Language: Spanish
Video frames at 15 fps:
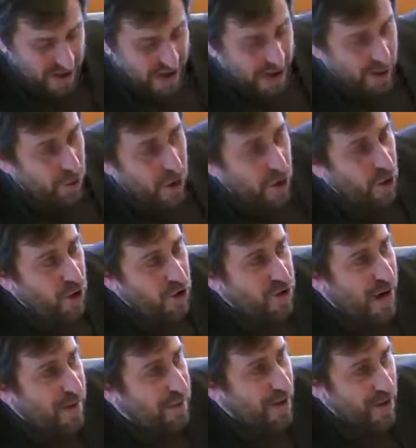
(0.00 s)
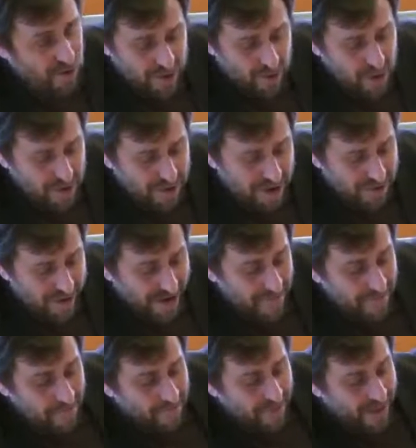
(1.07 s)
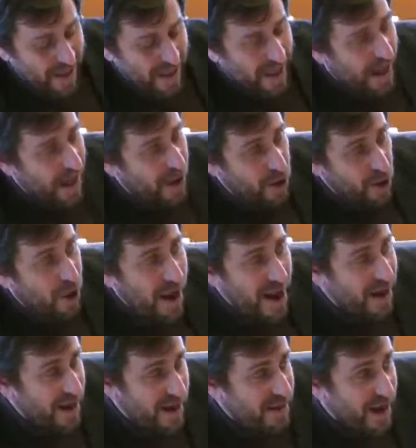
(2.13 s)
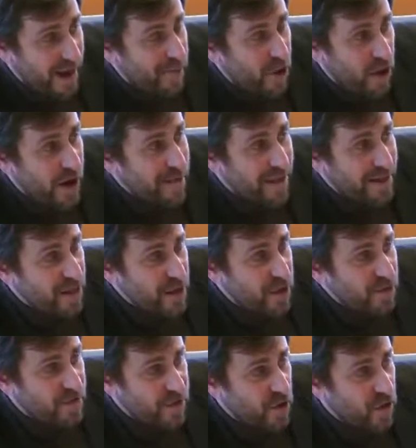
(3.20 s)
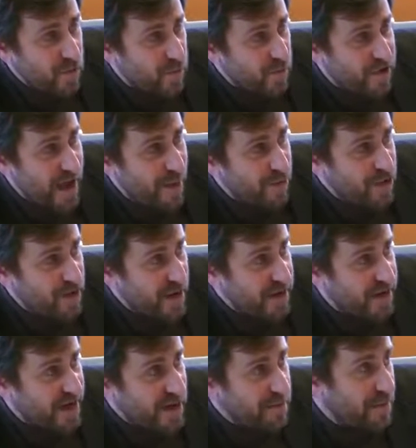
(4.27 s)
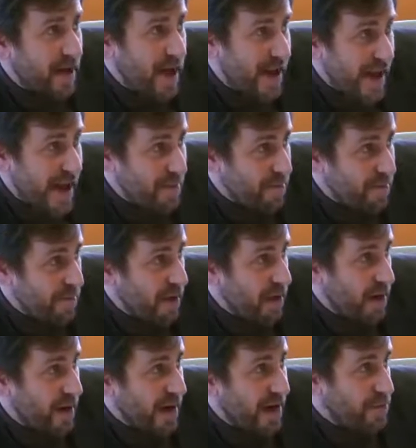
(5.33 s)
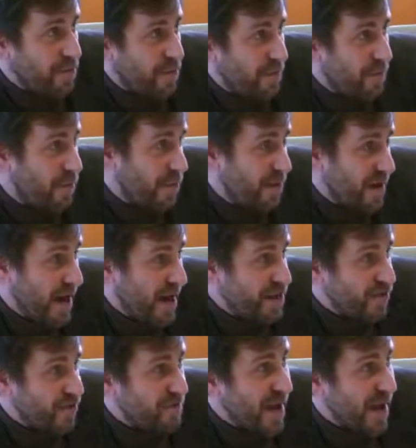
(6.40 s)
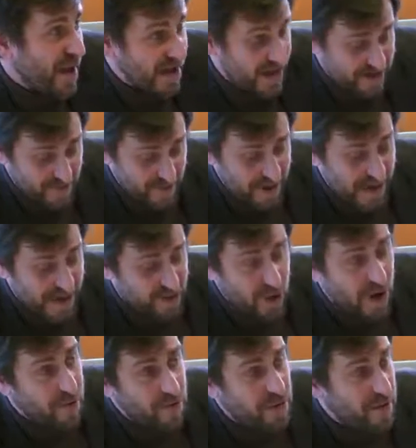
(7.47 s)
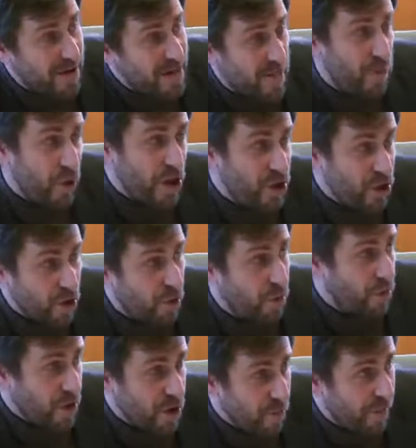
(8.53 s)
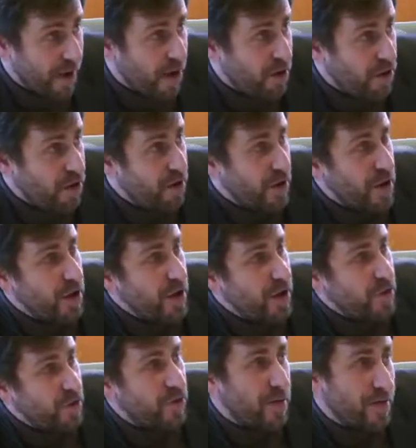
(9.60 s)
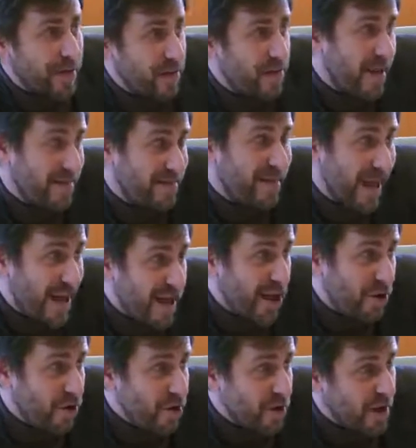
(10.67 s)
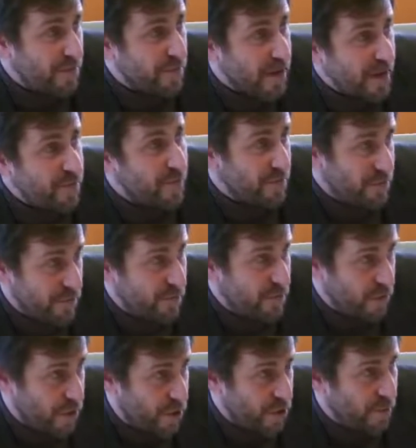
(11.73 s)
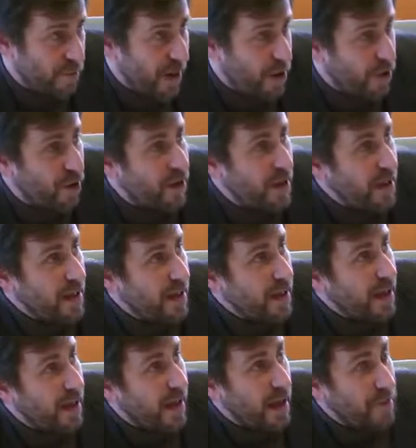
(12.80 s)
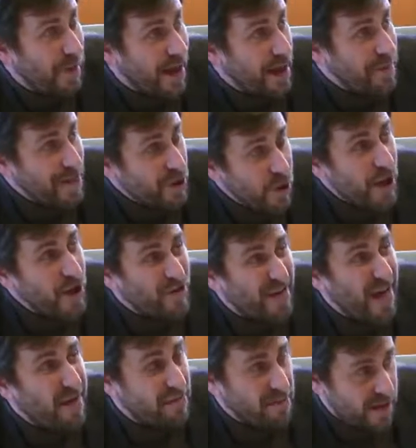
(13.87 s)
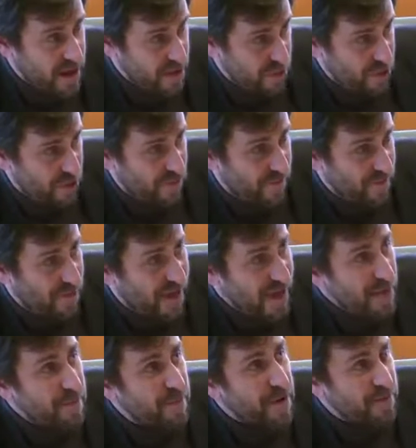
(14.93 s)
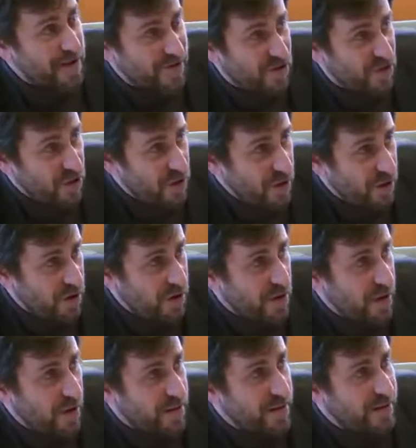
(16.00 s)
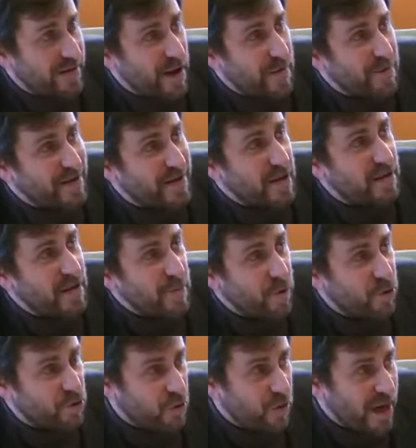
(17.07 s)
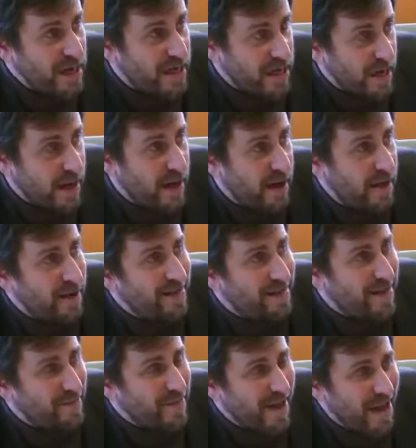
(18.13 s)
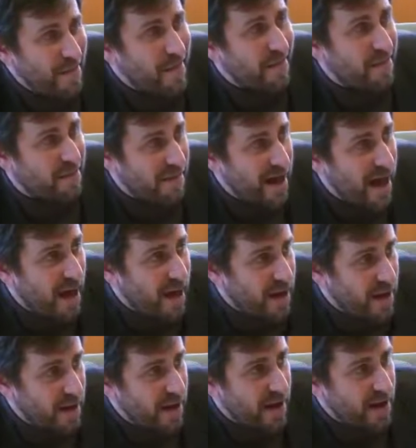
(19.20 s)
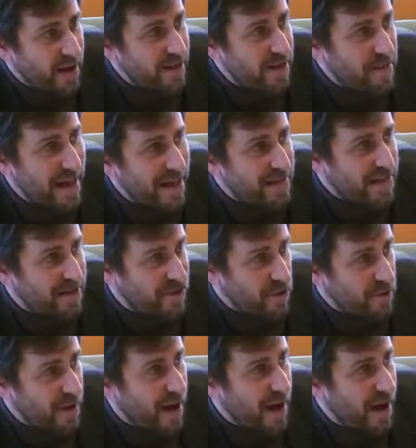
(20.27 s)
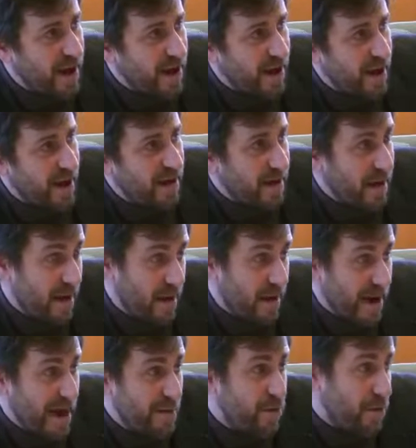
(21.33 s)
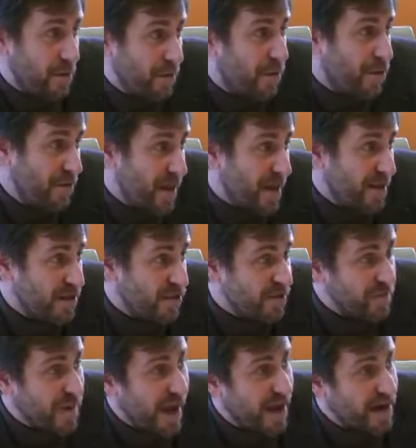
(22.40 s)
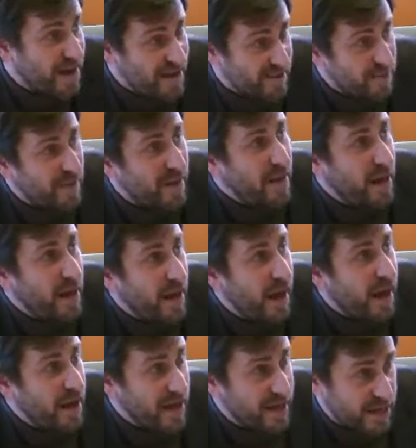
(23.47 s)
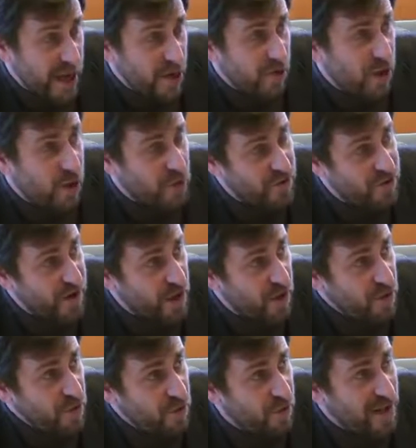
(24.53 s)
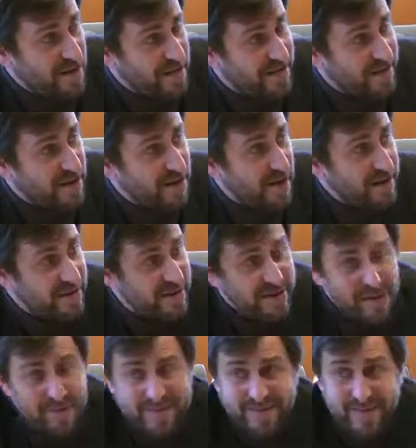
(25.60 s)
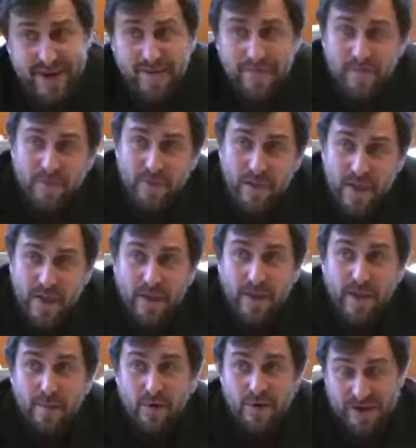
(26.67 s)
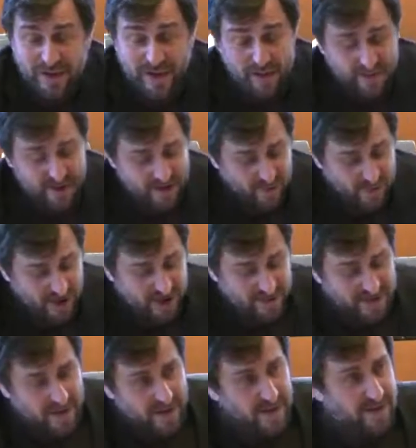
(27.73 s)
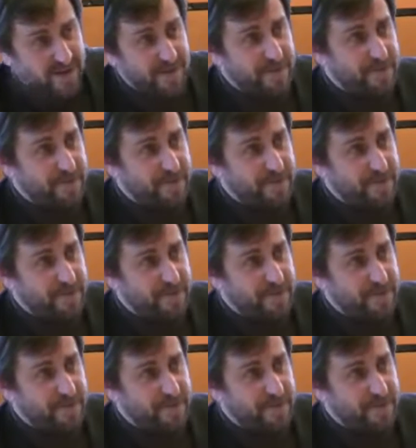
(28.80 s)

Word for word: Y luego otra pregunta muy breve. Ah, no hay ley de cambio climático si no impulsamos el CBIM, el Carbon Border Adjust Mechanism. Y esto abre un debate político muy complejo y un debate técnico también muy complejo. El Parlamento ya lo está haciendo. ¿Tienen previsto desde la presidencia portuguesa también avanzar en el debate sobre el Carbon Border Adjustment Mechanism en el seno del Consejo durante este, este semestre. muchas gracias, muchísimas gracias.